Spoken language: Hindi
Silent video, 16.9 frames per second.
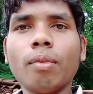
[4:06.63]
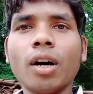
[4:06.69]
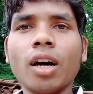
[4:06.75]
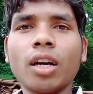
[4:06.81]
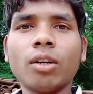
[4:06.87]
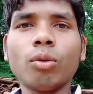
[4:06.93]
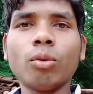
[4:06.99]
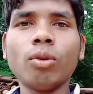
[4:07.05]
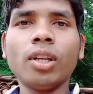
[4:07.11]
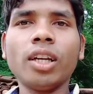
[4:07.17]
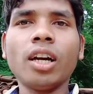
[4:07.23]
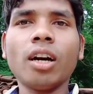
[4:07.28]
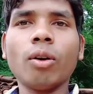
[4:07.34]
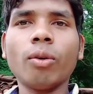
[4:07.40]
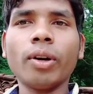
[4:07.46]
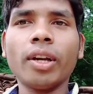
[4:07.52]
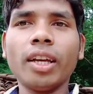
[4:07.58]
बारटूली
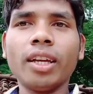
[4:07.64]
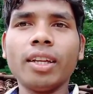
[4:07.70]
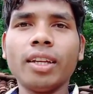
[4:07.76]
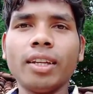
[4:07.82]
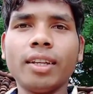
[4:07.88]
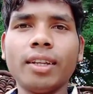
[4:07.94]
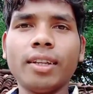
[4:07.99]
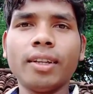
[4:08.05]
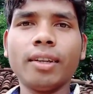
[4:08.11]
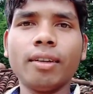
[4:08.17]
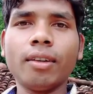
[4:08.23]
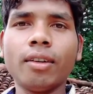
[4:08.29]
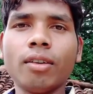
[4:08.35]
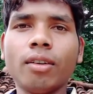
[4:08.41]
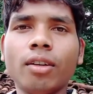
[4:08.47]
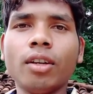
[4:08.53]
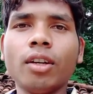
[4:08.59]
गांव है
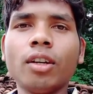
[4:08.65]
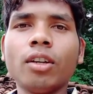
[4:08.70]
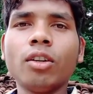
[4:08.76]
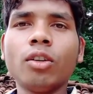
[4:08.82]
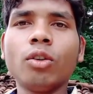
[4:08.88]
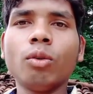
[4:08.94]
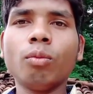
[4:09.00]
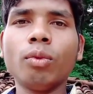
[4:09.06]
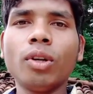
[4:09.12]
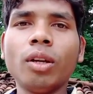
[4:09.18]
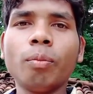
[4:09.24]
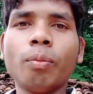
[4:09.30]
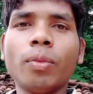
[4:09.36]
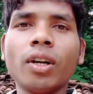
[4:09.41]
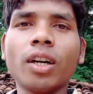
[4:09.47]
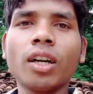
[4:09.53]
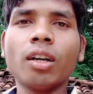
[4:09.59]
डुमरी
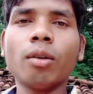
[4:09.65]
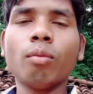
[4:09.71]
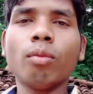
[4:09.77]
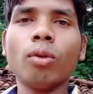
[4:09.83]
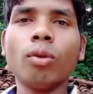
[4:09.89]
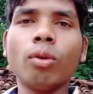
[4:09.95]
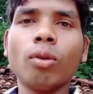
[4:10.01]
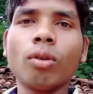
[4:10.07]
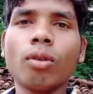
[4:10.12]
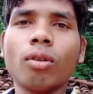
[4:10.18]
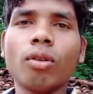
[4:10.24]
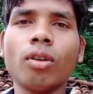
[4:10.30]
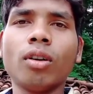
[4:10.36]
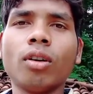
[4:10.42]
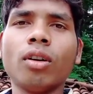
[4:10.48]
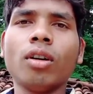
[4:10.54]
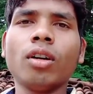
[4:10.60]
प्रखंड
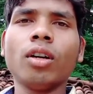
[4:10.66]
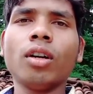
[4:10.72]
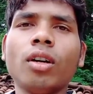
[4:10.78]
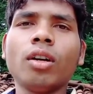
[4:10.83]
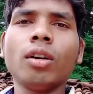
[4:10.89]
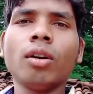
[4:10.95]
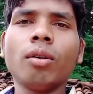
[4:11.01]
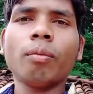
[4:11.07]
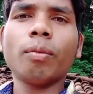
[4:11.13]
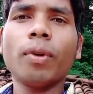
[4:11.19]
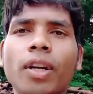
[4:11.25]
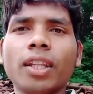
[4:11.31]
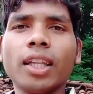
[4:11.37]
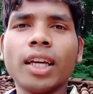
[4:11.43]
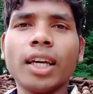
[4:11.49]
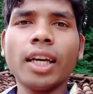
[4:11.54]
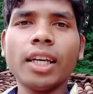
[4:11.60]
ब्लॉक
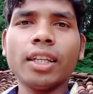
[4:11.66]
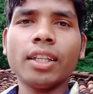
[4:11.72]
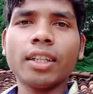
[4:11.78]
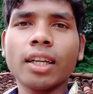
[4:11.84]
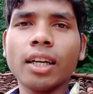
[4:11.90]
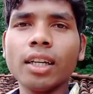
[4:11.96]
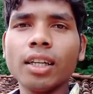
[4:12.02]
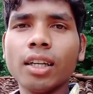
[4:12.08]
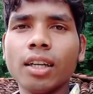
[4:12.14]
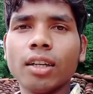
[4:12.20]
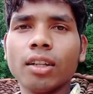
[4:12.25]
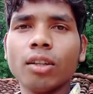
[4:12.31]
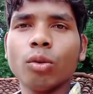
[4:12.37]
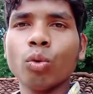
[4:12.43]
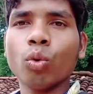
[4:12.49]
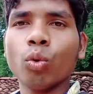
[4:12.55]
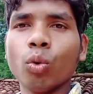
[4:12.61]
पड़ता है इसका
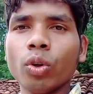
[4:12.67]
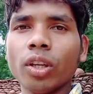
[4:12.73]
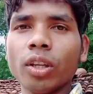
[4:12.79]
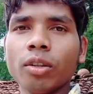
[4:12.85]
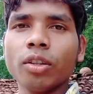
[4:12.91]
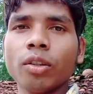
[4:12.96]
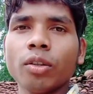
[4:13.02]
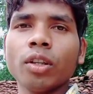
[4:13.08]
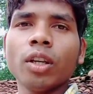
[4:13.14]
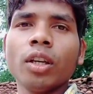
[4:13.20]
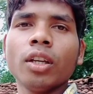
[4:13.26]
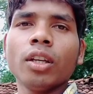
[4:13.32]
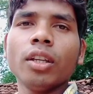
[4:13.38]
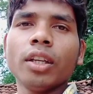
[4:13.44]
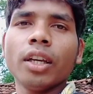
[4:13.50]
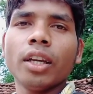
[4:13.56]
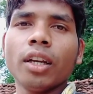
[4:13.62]
तो इस
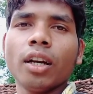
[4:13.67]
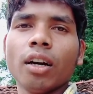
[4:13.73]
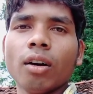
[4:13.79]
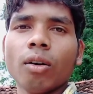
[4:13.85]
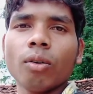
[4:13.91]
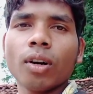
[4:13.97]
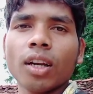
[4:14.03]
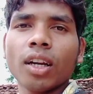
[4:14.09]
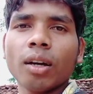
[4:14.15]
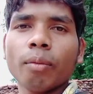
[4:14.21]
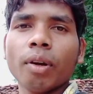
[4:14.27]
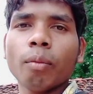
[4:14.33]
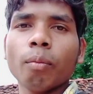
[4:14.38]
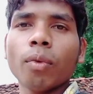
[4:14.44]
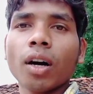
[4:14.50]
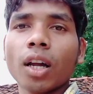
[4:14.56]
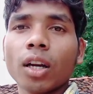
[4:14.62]
ये गांव का नाम
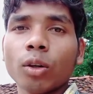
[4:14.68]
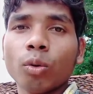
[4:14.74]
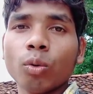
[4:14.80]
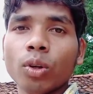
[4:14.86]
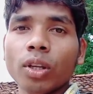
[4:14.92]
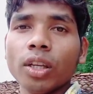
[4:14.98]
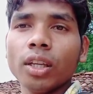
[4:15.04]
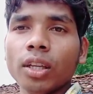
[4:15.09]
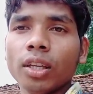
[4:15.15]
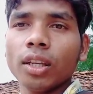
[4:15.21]
है बारटोली